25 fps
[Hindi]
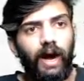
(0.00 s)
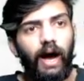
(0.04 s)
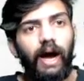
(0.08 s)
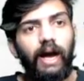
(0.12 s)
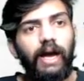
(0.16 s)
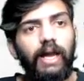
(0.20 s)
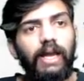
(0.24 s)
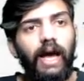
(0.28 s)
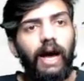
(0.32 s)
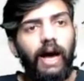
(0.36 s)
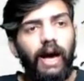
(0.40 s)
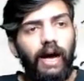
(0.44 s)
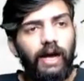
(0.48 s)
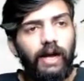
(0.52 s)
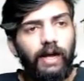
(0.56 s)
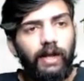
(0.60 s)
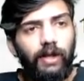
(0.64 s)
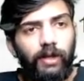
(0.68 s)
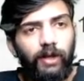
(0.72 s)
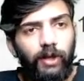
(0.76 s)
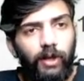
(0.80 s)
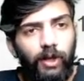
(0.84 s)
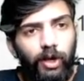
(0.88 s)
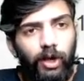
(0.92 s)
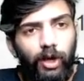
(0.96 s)
अगला
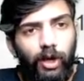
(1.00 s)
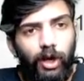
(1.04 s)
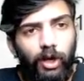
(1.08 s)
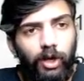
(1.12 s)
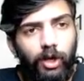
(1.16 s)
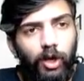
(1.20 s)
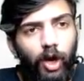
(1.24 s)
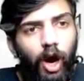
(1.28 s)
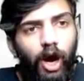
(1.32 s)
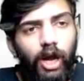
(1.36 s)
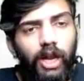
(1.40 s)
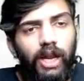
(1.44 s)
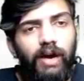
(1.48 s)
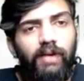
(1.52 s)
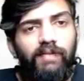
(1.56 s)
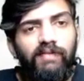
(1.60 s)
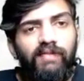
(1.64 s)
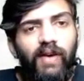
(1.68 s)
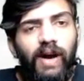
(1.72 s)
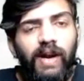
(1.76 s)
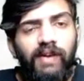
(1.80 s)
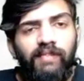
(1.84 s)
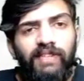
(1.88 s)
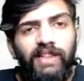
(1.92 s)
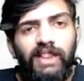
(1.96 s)
कॉलम
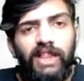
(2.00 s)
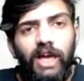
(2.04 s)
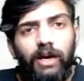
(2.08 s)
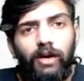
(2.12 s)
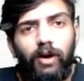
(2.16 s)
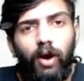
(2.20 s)
वन विद